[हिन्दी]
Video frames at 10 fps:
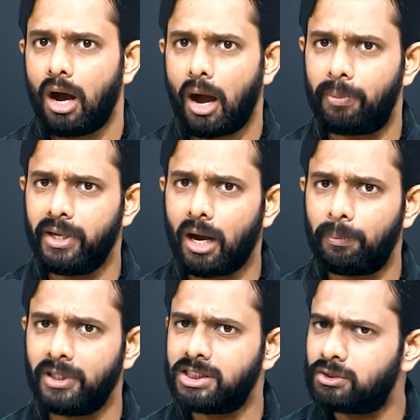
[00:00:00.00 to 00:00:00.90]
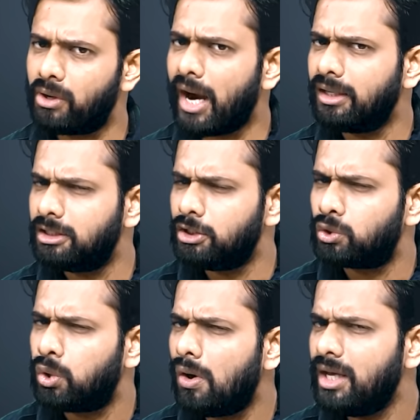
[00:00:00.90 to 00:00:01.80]
अभी अपनी स्ट्रैटेजी
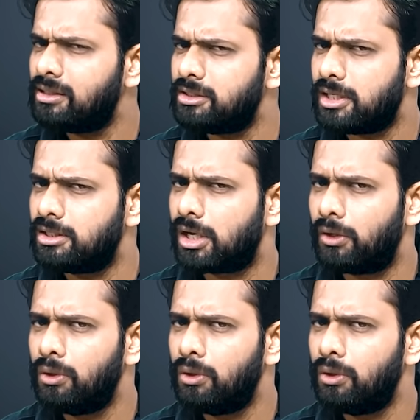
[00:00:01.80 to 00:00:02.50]
थोड़ी सी चेंज करो